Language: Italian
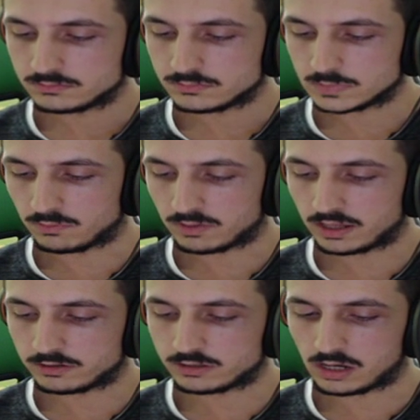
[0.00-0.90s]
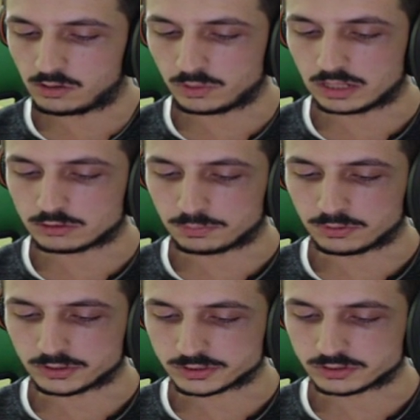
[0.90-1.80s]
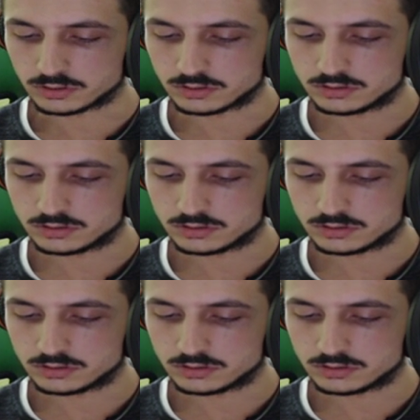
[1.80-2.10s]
Dovrei essere in un altro posto.